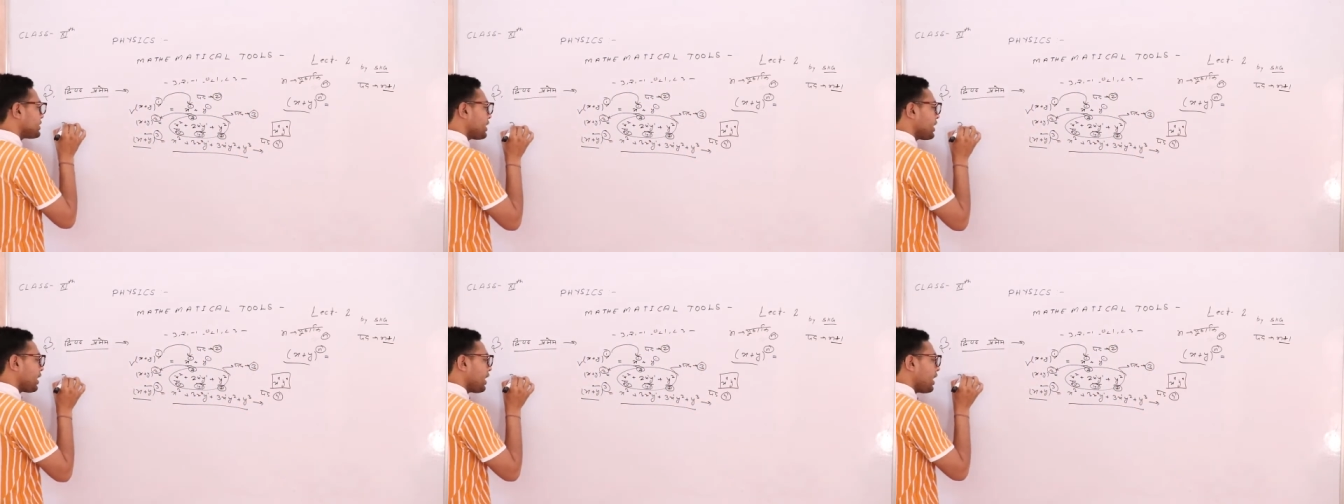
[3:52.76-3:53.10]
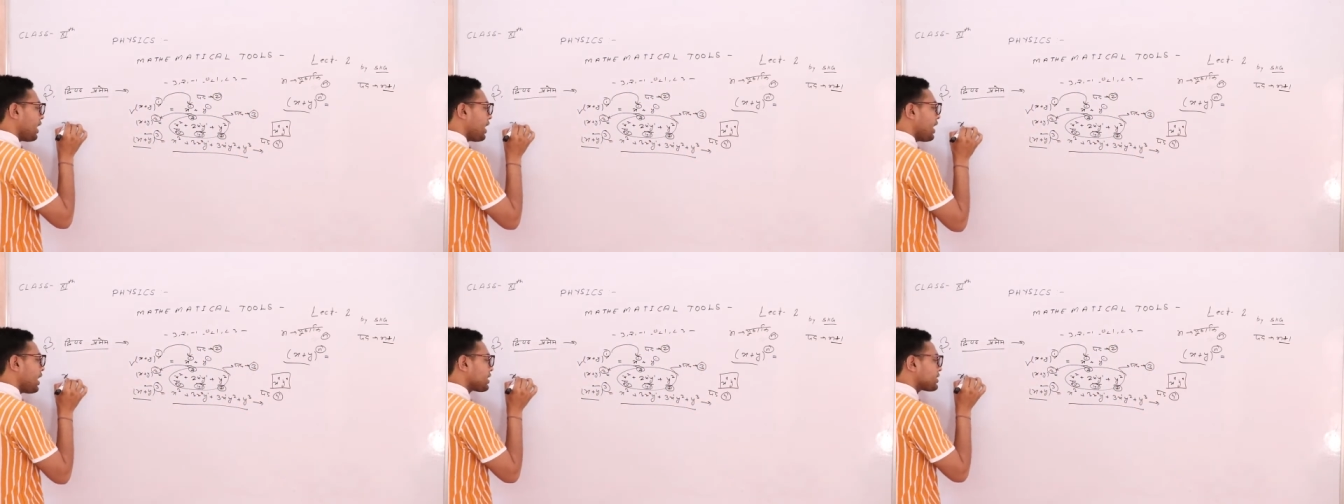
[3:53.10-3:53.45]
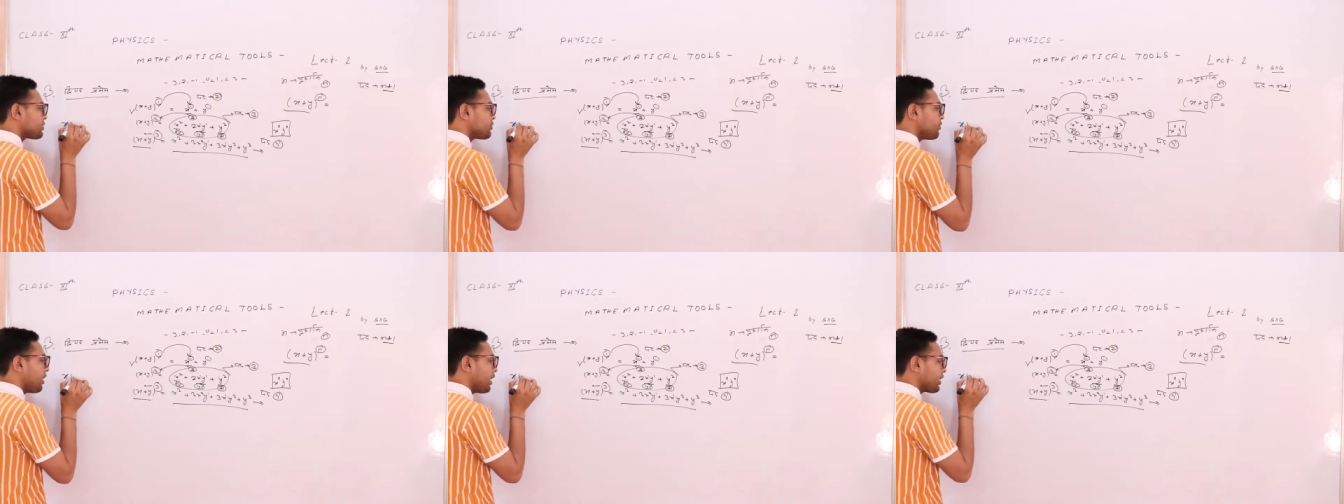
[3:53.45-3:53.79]
जाएगा
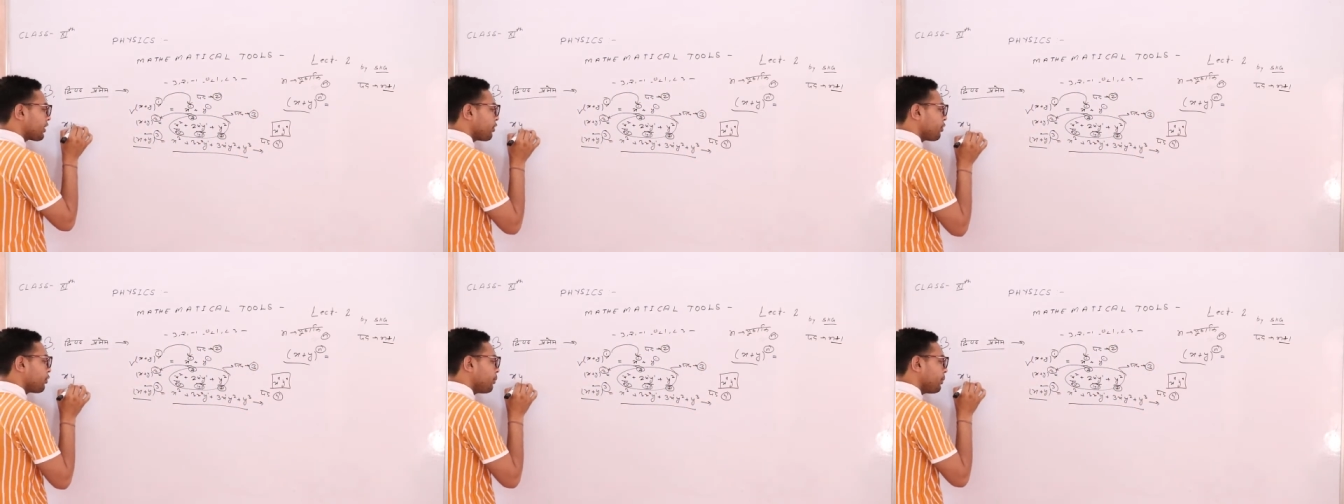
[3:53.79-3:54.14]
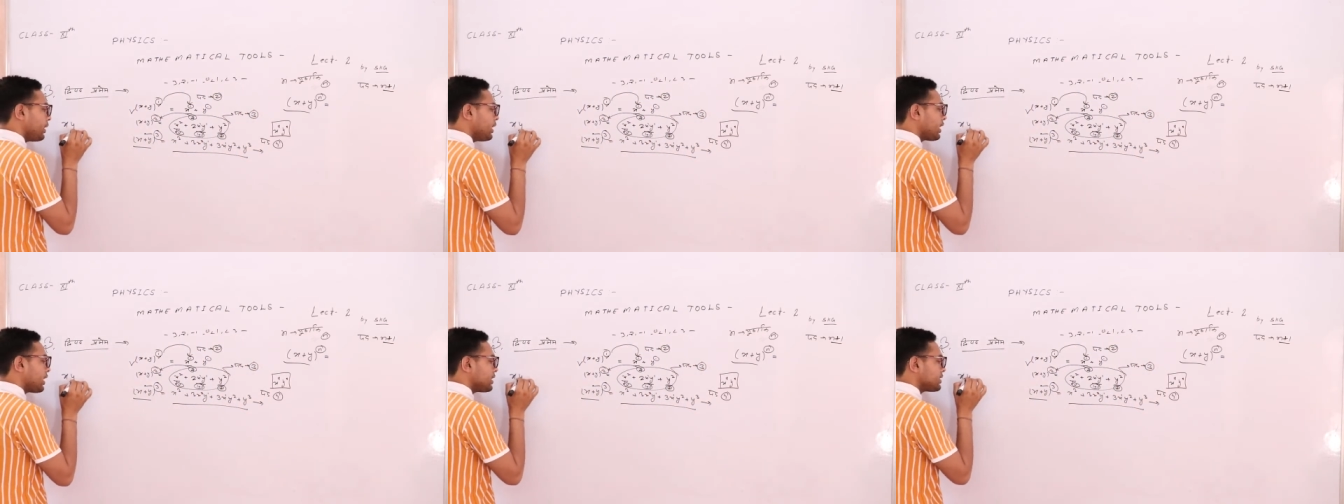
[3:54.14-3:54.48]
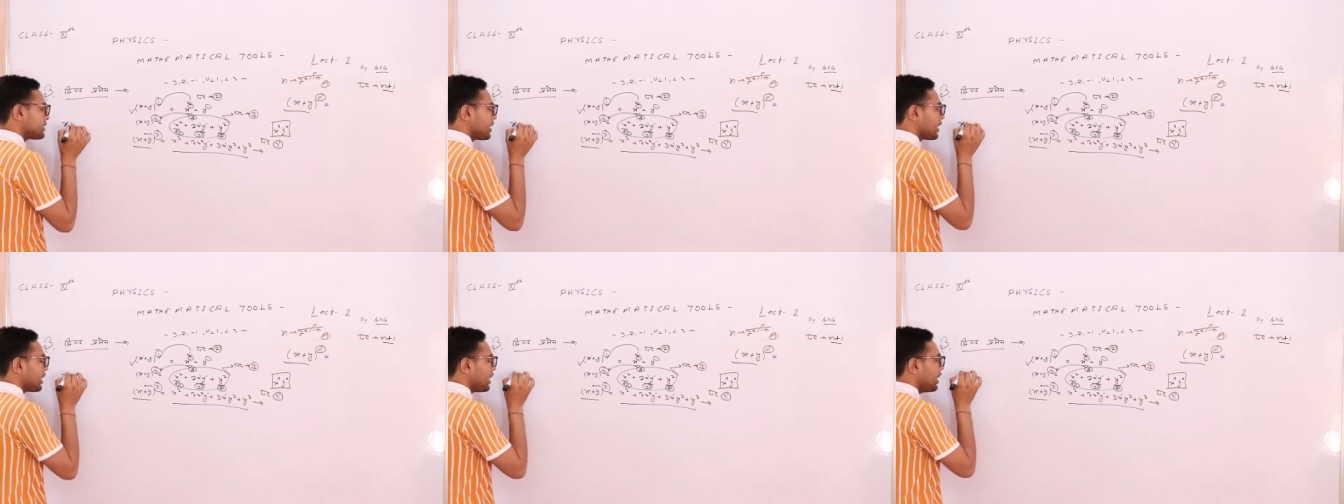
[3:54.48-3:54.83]
एक्स वाई के रूप में लिखा
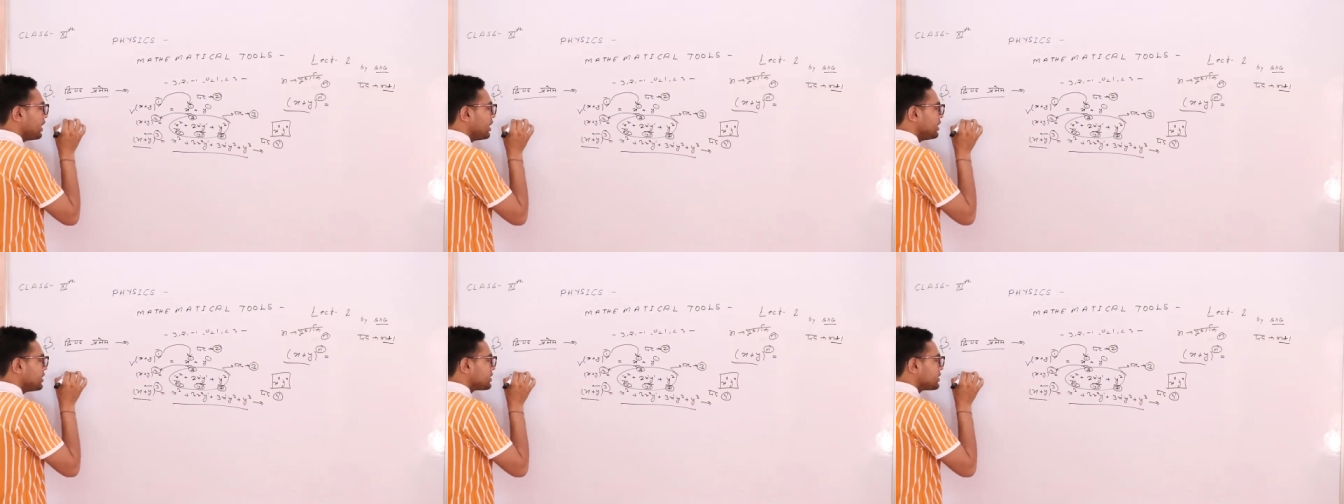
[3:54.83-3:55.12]
जाएगा